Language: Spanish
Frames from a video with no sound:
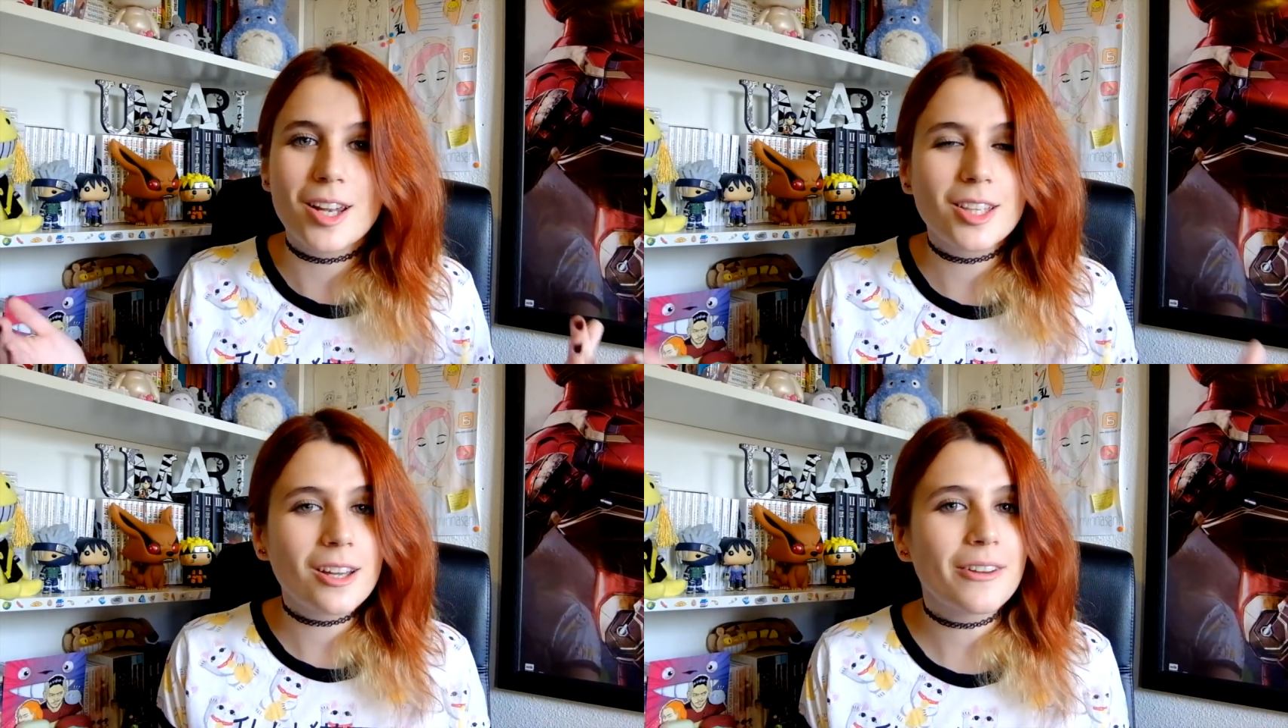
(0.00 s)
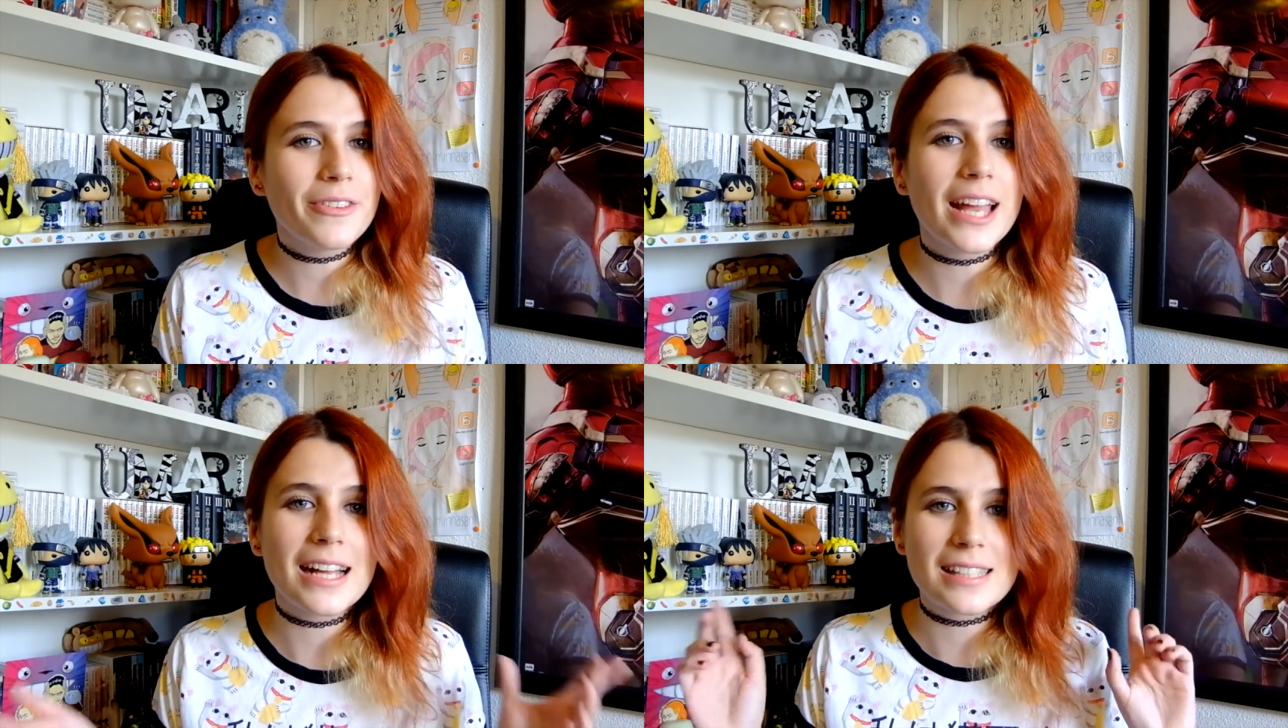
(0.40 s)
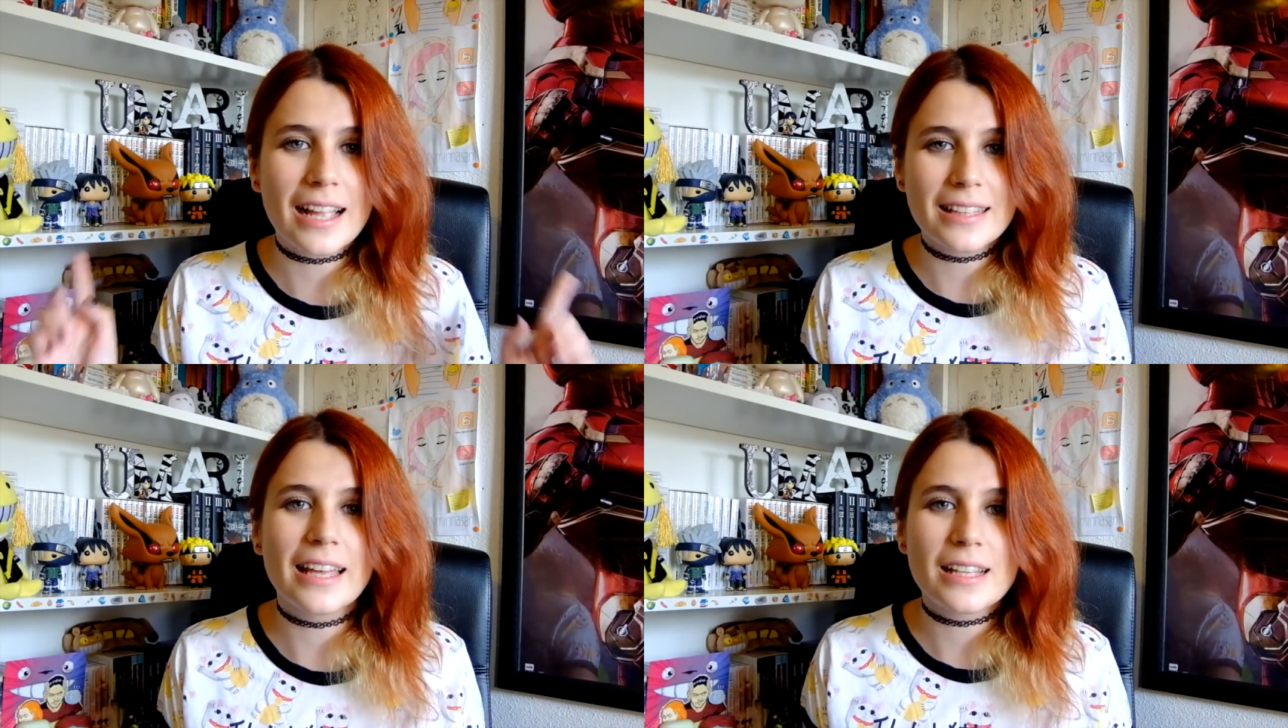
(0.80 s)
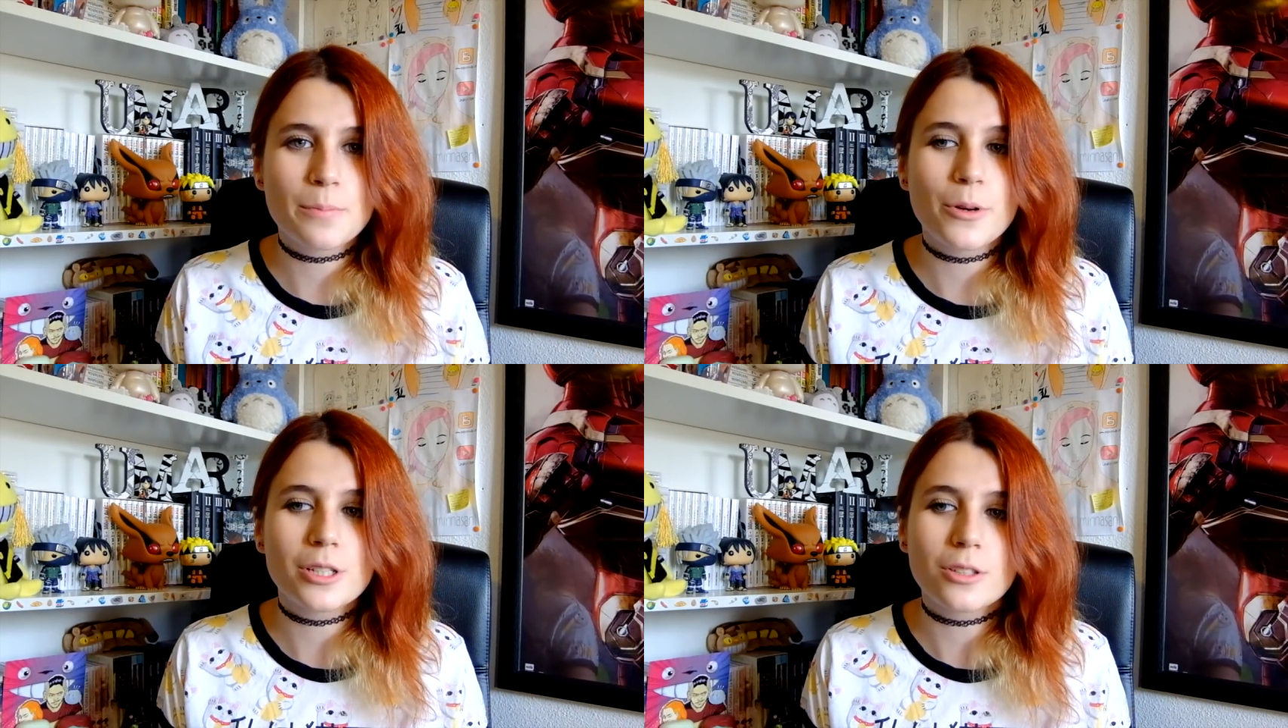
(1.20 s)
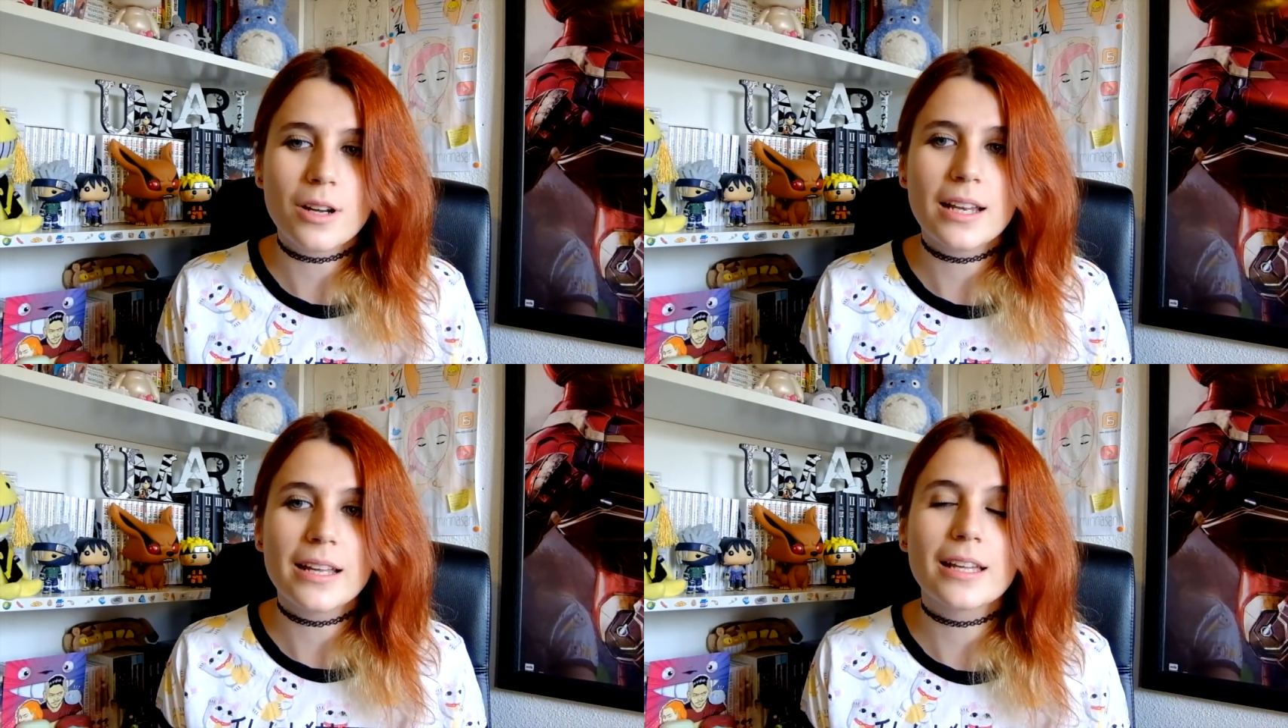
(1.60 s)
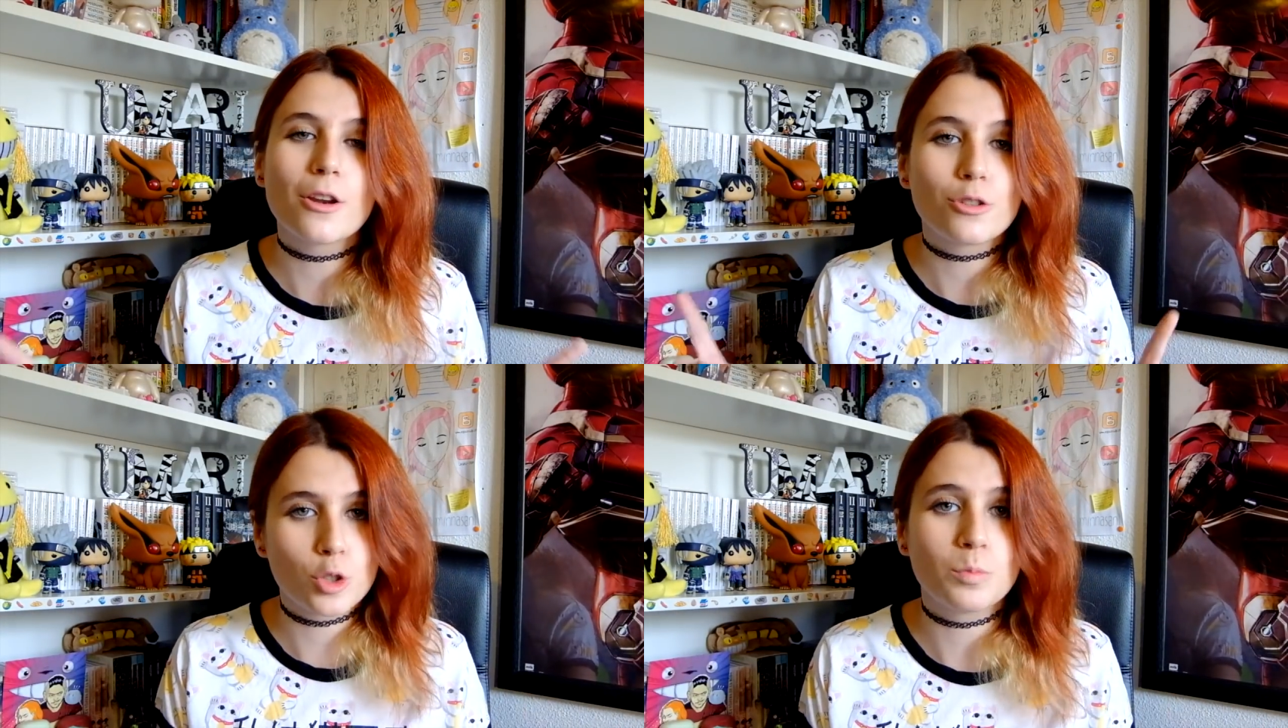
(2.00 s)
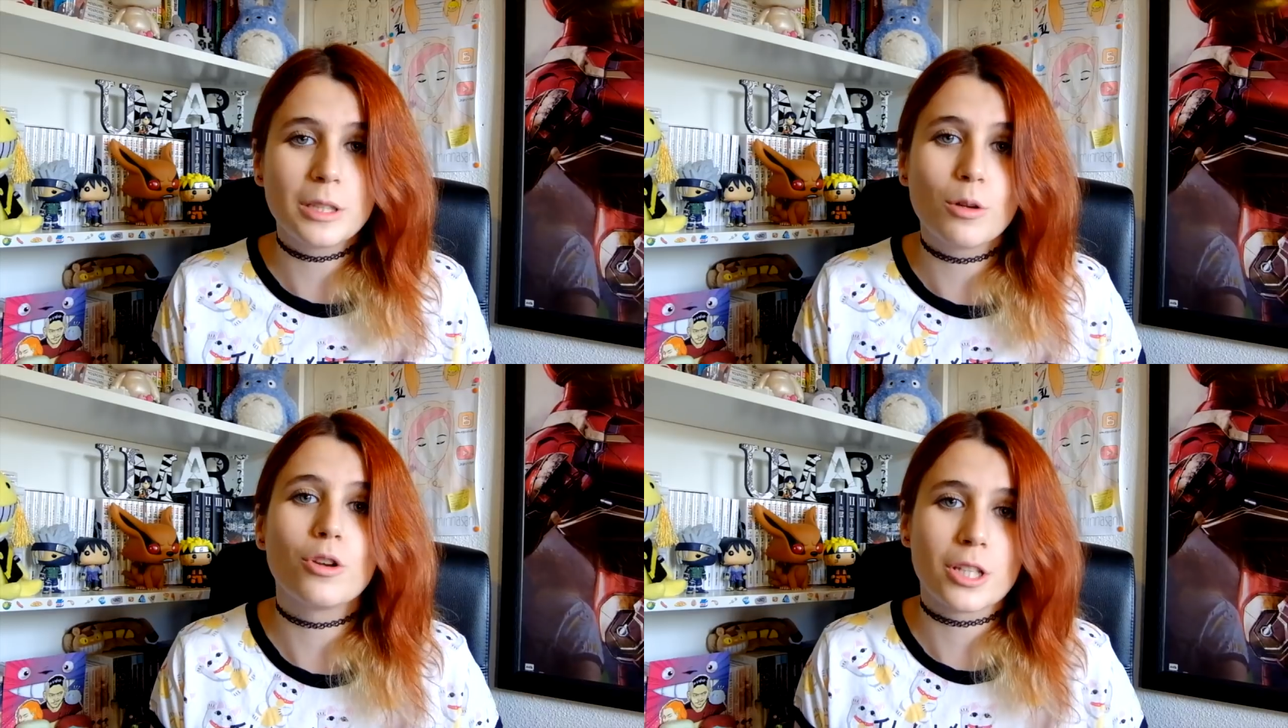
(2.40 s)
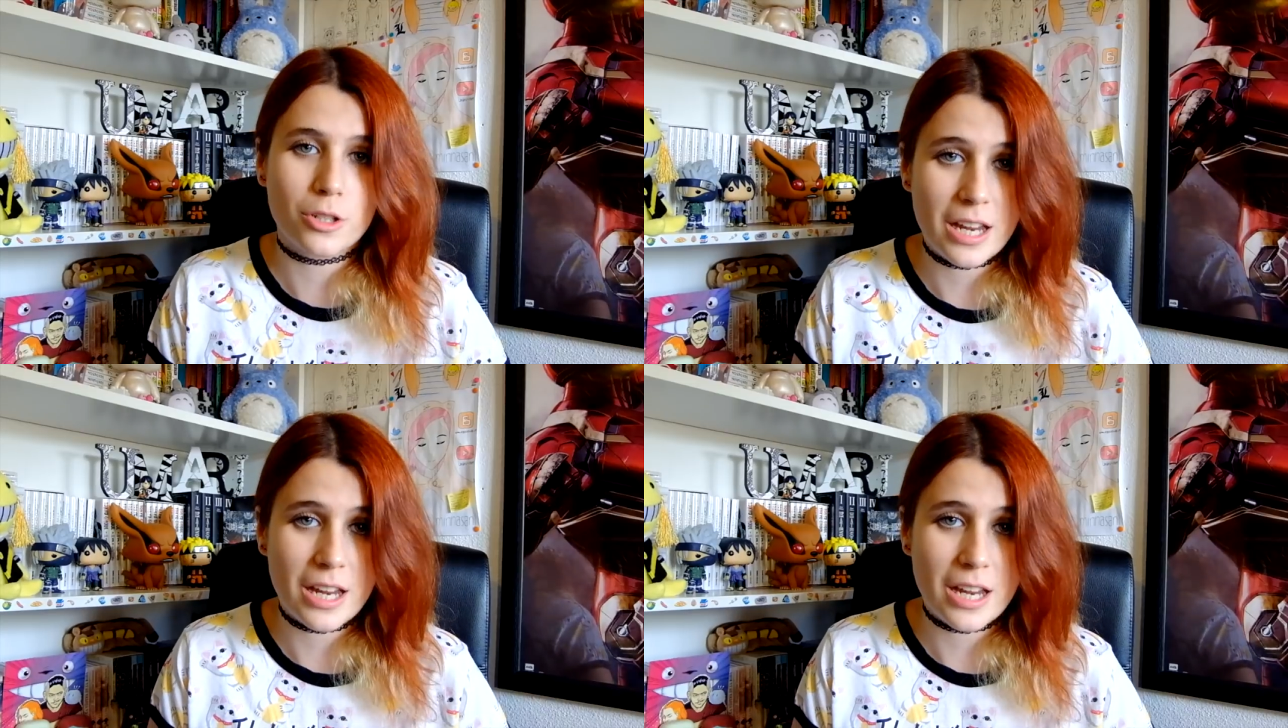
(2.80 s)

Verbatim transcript: ortografía hasta que te has puesto a leer los subtítulos de los